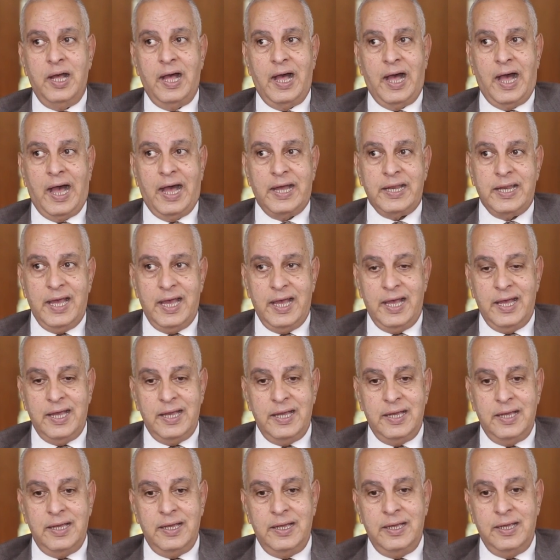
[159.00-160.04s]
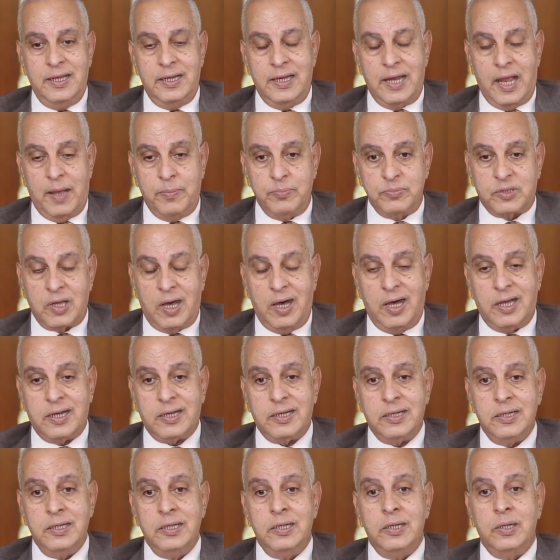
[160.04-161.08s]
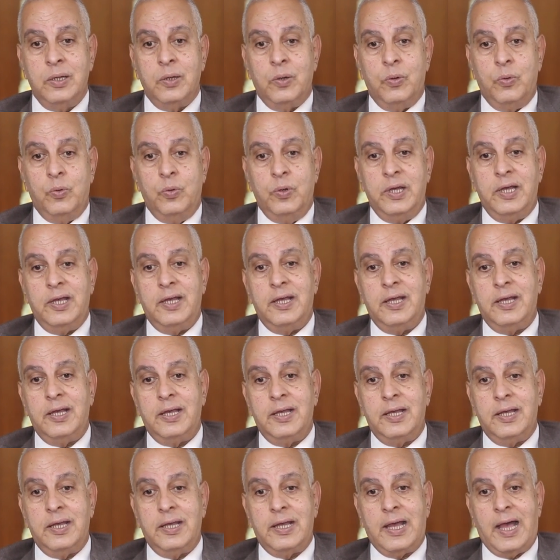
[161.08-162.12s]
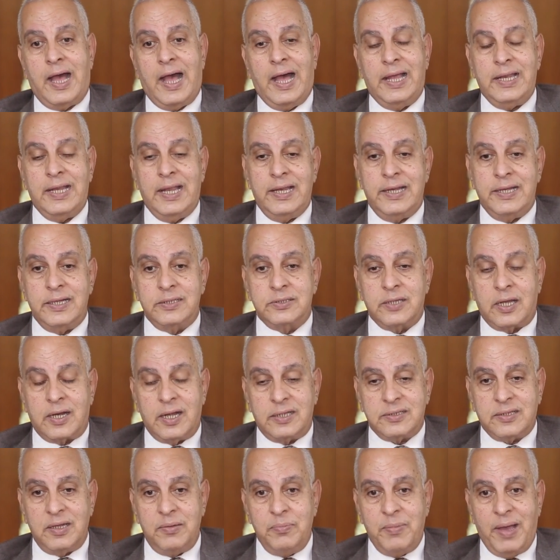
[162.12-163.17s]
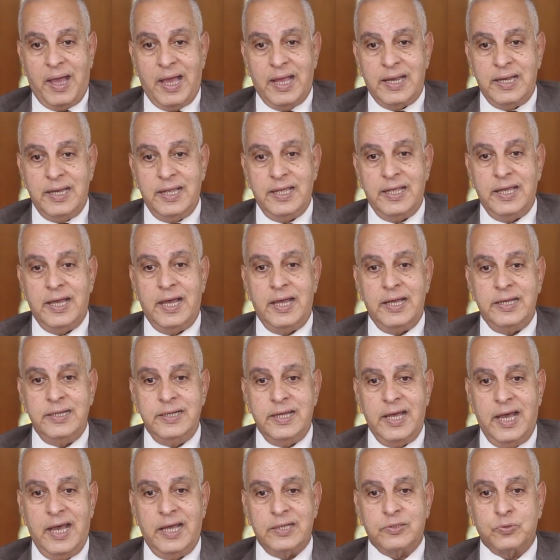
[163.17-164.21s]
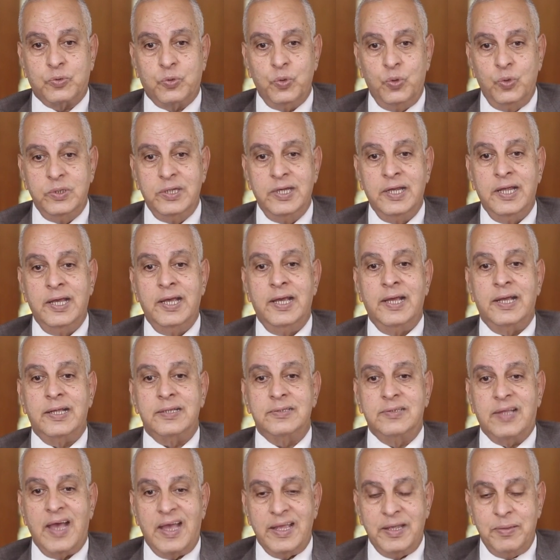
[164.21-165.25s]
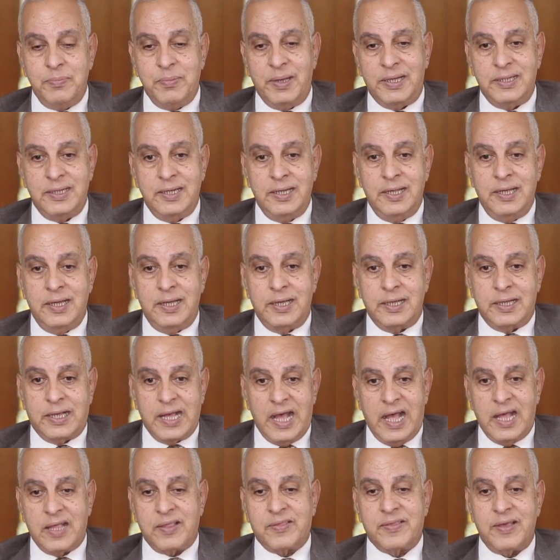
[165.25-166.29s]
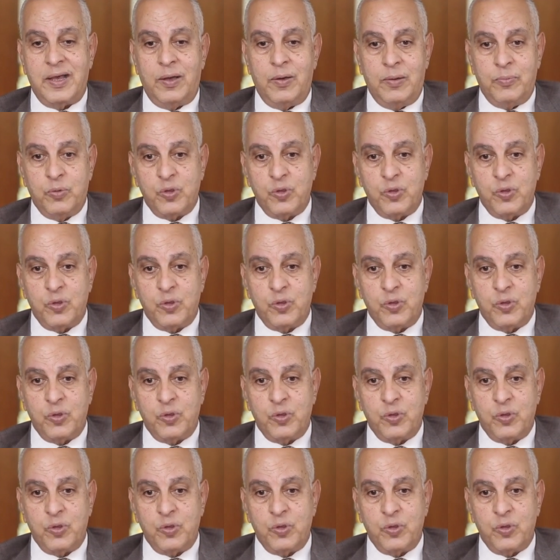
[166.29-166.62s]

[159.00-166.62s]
عناء الأمطار وعلى الإدارات المحلية أنها تكون دايماً جاهزه يا